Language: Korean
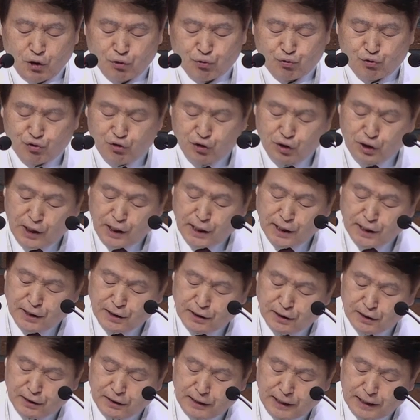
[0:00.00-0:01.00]
뒤에
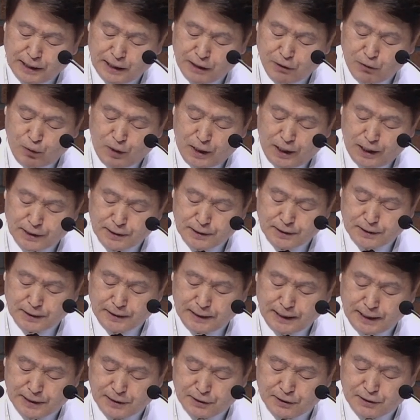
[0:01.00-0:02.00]
있는 나라고 하는
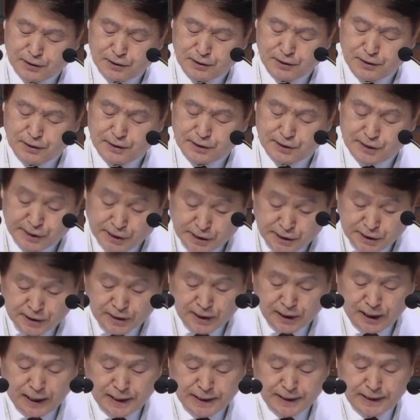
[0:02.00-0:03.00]
단어는
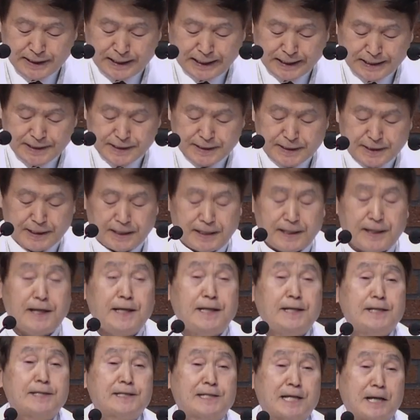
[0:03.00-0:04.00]
진정한
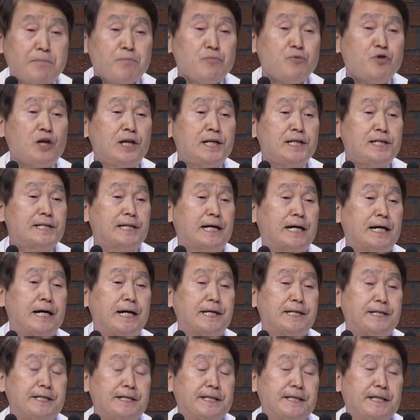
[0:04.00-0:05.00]
나인데 참된
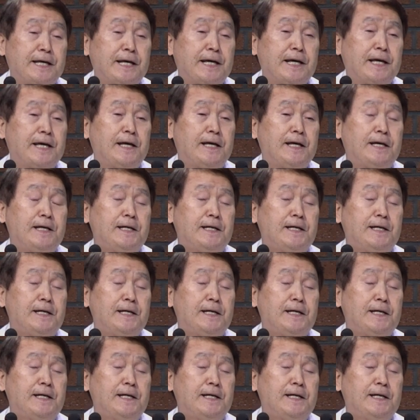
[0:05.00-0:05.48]
자아인데